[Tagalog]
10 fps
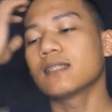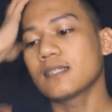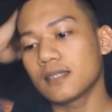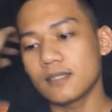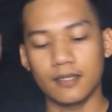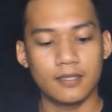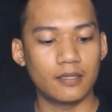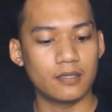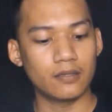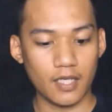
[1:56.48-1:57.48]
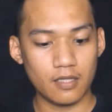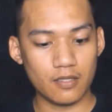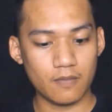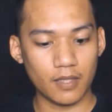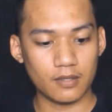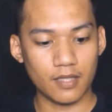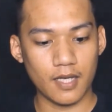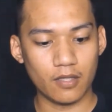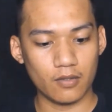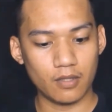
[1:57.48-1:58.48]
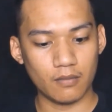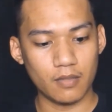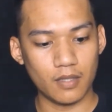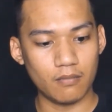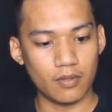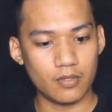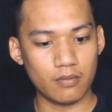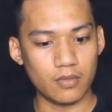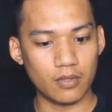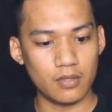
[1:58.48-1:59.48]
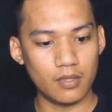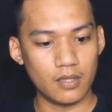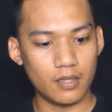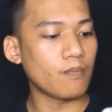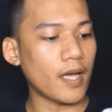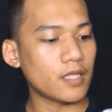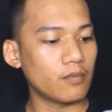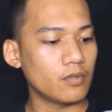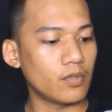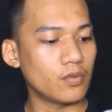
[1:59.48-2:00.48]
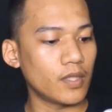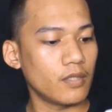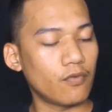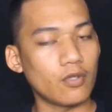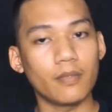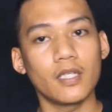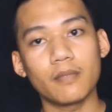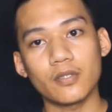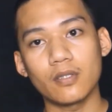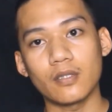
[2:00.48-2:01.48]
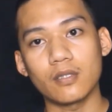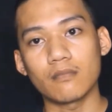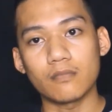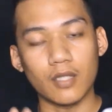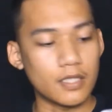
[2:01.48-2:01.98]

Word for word: Init. Again, specs tayo ng Big Boss mod. Compatible with 24mm um,